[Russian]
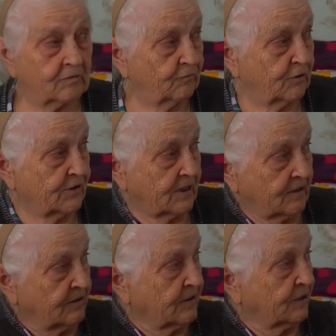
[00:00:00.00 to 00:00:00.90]
вот
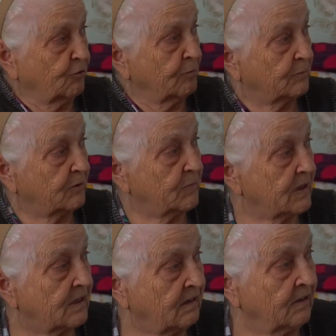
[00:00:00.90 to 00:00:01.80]
за, за домом у
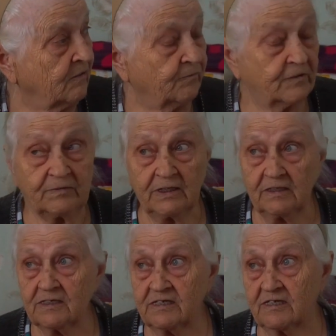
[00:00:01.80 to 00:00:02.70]
меня
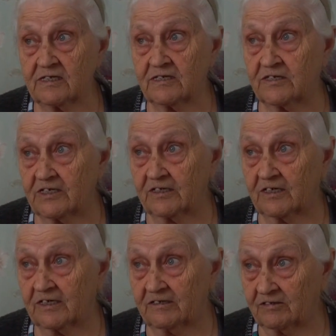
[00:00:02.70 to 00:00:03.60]
вывалилась
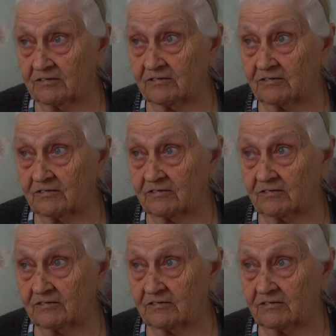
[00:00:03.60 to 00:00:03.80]
стенка.